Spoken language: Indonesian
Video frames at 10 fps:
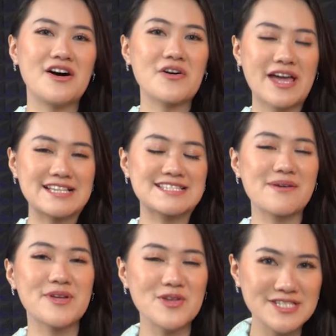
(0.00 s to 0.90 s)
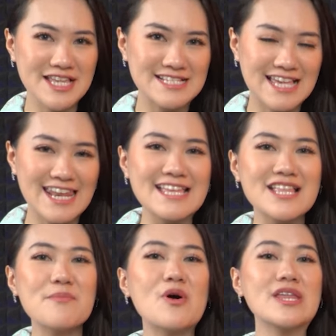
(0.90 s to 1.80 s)
Oke, sahabat OC, e sekarang
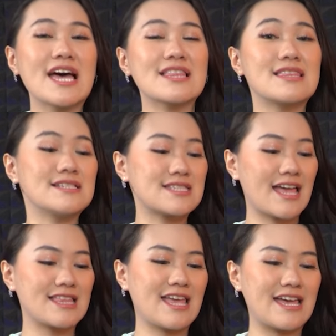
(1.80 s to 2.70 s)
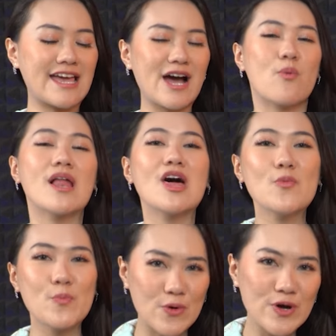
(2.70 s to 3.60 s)
kita mau lihat desainnya ya.
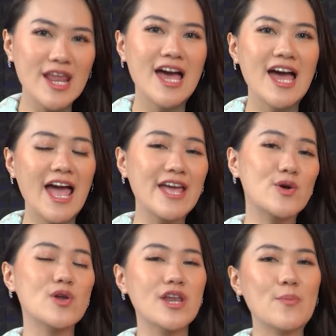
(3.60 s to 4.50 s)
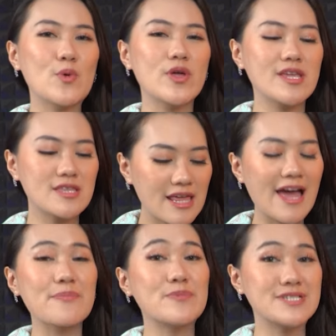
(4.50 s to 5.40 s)
Walaupun Eikul 60 ini terlihat